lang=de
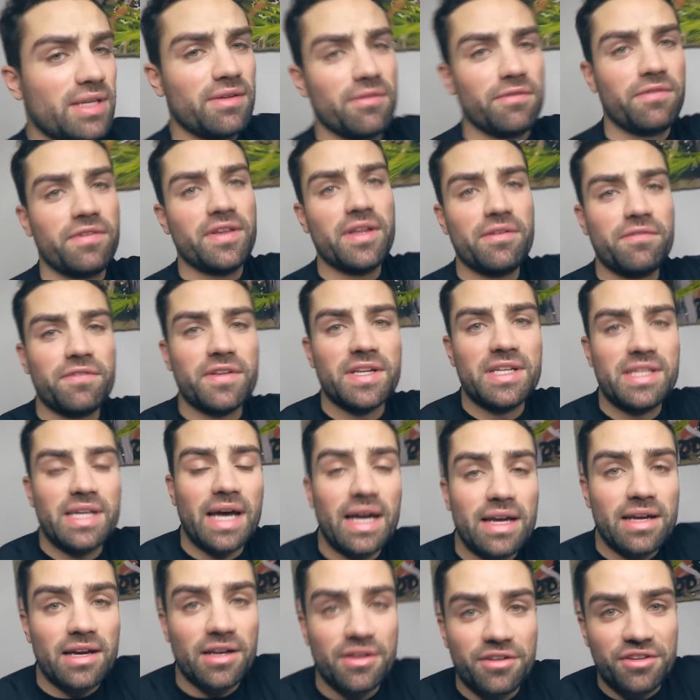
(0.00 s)
Vielen, vielen
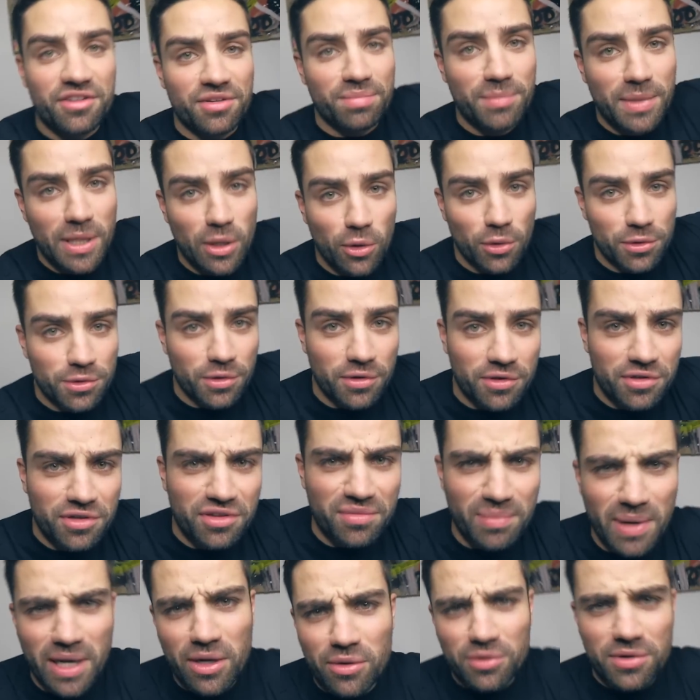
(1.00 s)
Dank an Smilodox,
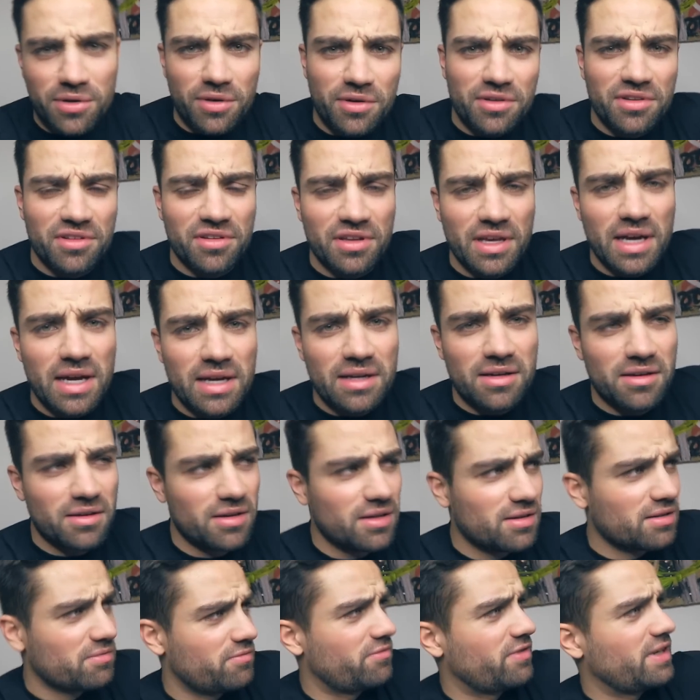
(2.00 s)
Smilodox sagen.
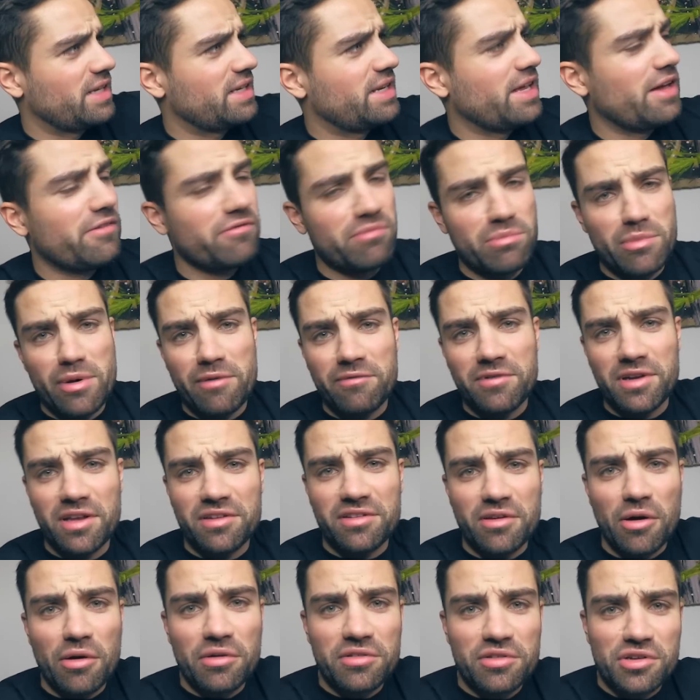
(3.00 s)
Äh, vielleicht helfen mal, wie
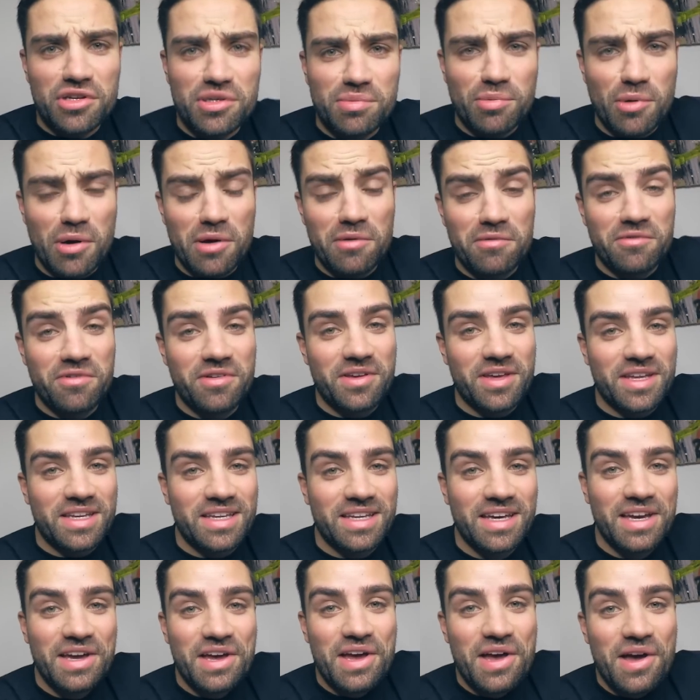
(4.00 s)
das ausgesprochen wird.